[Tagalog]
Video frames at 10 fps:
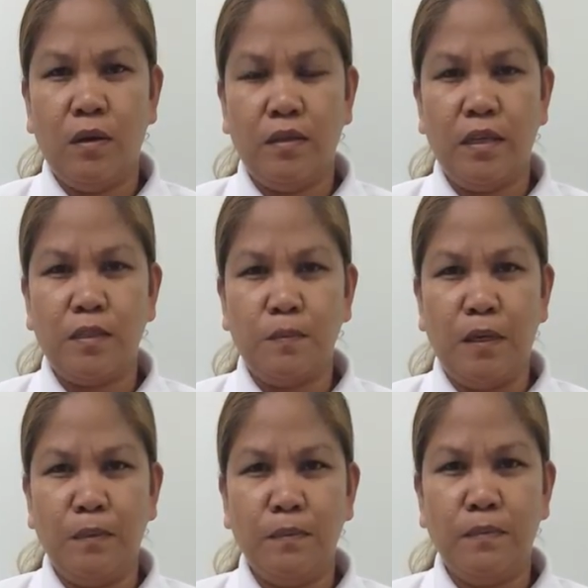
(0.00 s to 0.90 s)
Yes,
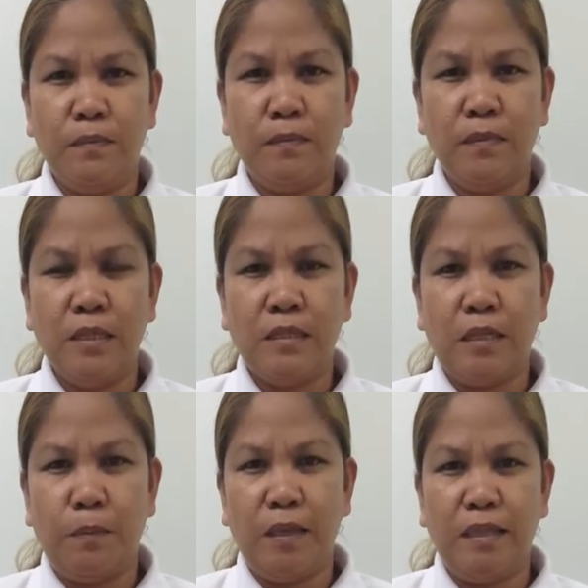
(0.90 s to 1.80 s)
ma'am. How old?
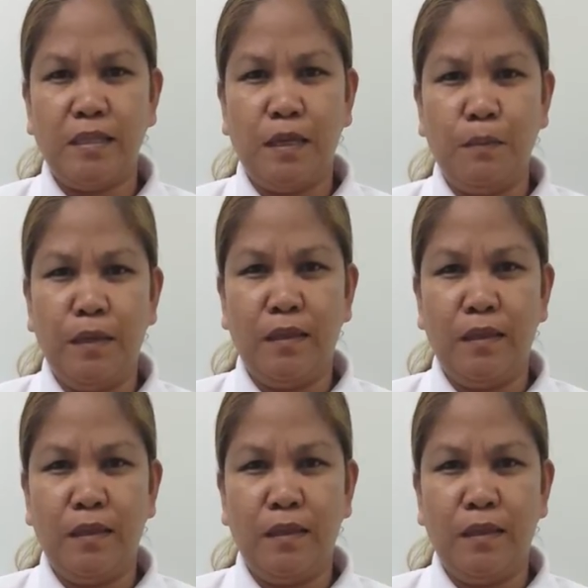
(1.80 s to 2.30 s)
77.